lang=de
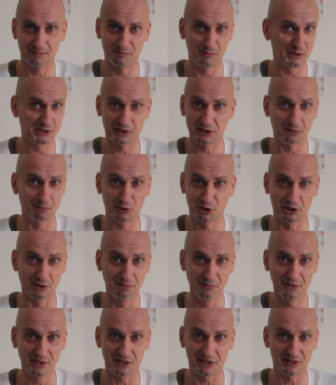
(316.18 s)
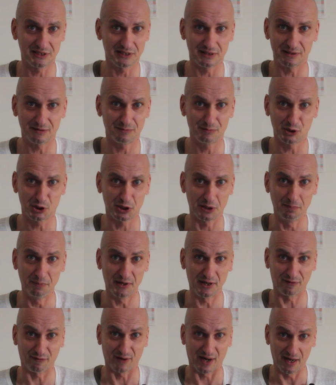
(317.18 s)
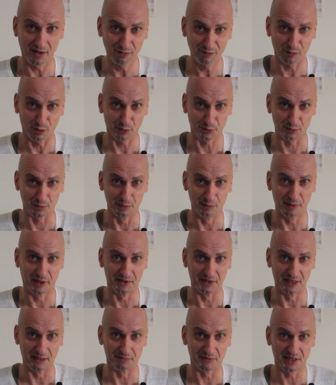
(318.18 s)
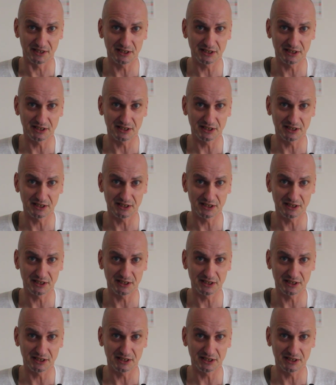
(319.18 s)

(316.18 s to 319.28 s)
bestimmt nicht, bestimmt nicht Verantwortung übernehmen.